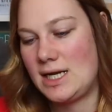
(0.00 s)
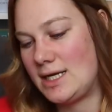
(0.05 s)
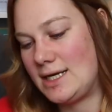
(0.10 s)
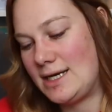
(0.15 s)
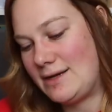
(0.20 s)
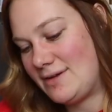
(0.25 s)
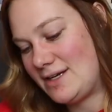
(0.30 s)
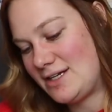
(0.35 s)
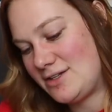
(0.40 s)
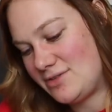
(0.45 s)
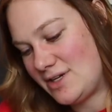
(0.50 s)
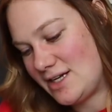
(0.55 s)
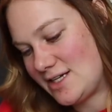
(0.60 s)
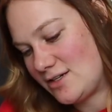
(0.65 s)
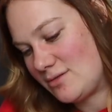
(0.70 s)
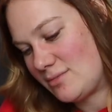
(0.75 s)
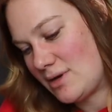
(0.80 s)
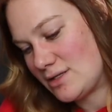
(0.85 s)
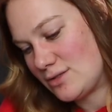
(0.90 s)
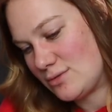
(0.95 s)
Da werde ich
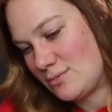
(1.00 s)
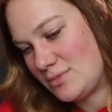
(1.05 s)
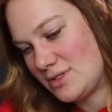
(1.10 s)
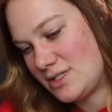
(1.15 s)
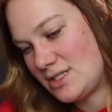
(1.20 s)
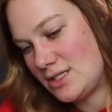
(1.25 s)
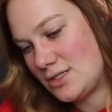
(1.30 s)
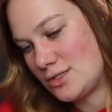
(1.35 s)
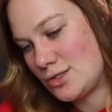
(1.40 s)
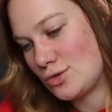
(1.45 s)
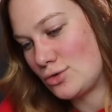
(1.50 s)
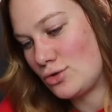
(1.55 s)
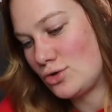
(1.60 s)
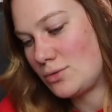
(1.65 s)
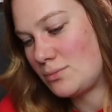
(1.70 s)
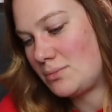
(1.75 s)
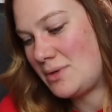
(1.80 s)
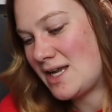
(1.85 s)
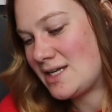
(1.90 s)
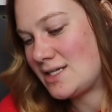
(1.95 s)
vielleicht nochmal so ein bisschen
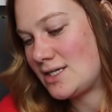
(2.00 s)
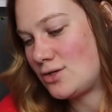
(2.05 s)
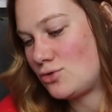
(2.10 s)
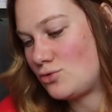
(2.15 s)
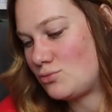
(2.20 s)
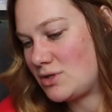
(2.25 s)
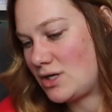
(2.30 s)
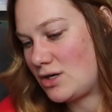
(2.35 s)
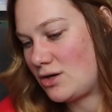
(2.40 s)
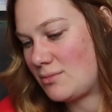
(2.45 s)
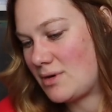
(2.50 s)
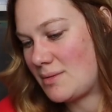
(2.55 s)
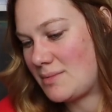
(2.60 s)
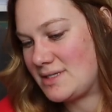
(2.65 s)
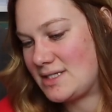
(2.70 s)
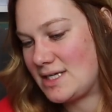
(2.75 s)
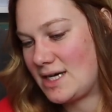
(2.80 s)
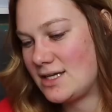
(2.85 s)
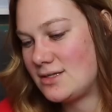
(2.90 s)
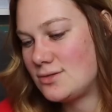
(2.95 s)
zurückblättern, um da nochmal
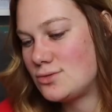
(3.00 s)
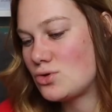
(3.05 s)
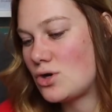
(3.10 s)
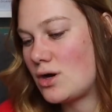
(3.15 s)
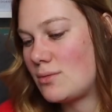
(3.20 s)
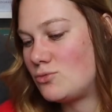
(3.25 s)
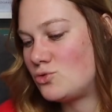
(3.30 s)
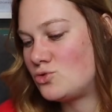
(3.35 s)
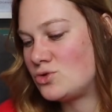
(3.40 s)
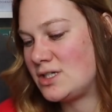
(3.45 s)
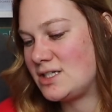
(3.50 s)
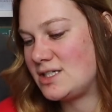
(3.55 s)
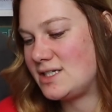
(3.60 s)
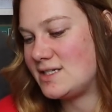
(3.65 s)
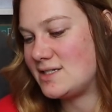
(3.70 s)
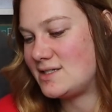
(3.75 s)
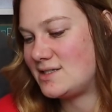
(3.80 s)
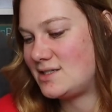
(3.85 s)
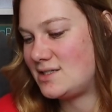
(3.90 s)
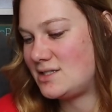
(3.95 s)
besser reinzukommen. Oder ich
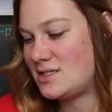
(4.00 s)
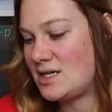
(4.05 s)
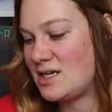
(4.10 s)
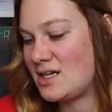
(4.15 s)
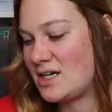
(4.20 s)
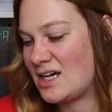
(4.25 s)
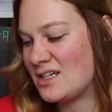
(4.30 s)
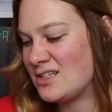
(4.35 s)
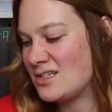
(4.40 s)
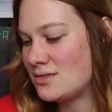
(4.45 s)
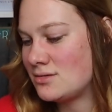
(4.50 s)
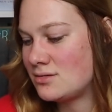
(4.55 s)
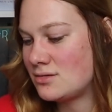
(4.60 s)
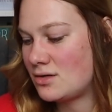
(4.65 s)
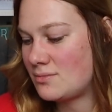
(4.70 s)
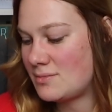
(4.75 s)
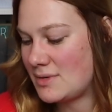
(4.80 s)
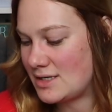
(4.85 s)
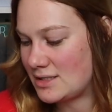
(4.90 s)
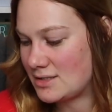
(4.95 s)
lese den ganzen
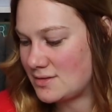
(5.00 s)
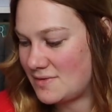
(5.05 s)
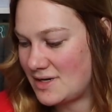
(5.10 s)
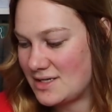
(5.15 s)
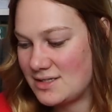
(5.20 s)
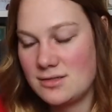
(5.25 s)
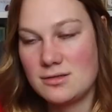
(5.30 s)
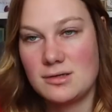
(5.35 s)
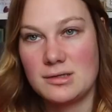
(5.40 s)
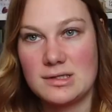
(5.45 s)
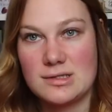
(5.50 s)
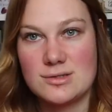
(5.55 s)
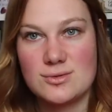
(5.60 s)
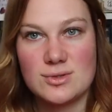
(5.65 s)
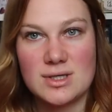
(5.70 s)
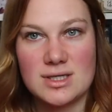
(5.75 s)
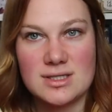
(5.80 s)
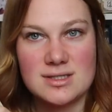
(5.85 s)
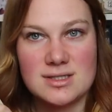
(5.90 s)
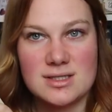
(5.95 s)
nochmal. Das weiß ich noch nicht
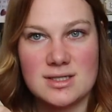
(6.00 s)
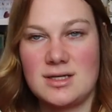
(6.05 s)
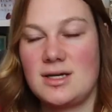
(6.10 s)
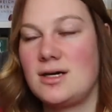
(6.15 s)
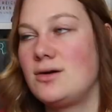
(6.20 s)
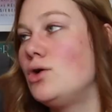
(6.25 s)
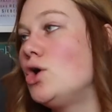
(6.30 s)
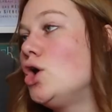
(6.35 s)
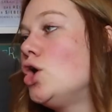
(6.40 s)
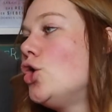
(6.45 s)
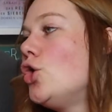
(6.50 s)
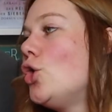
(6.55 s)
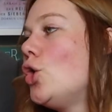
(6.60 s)
so ganz genau.